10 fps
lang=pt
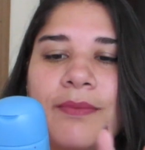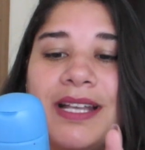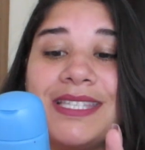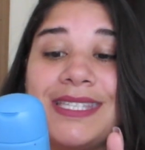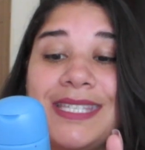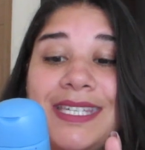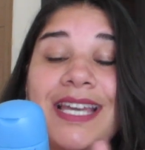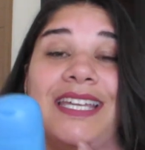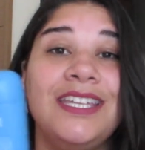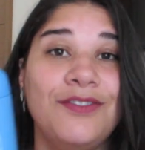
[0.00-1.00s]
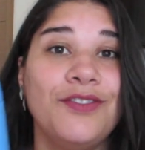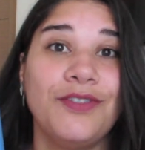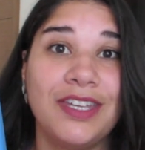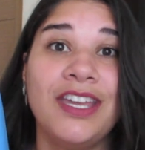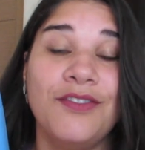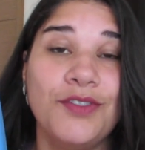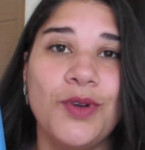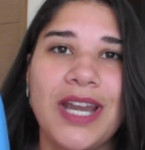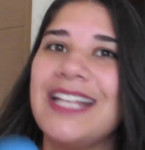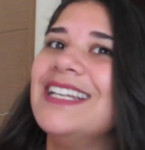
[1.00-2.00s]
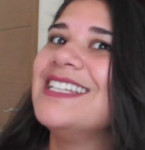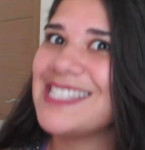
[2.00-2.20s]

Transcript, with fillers: macia e revigorada.